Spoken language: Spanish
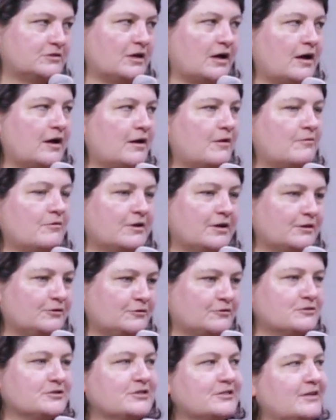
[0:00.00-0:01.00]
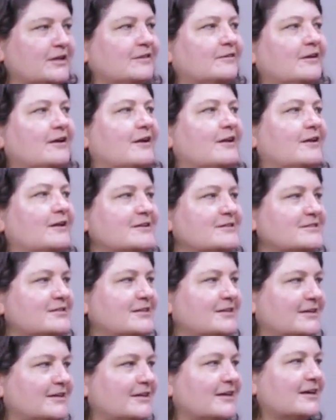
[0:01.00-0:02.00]
ya voy entonces a entrar en
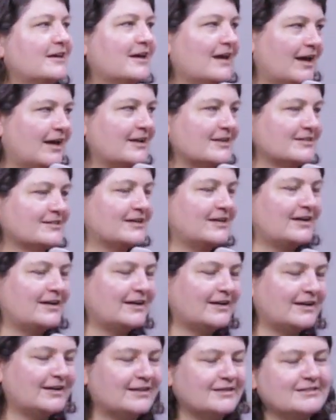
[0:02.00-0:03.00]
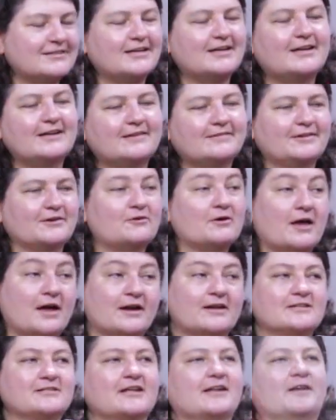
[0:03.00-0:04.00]
ese, en esa, en esa, te voy a
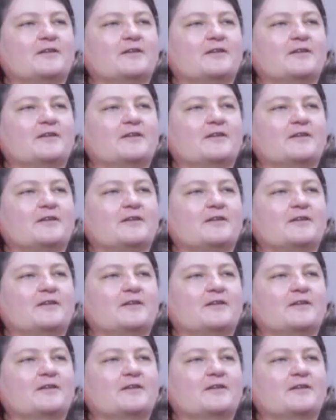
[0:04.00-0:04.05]
dar esa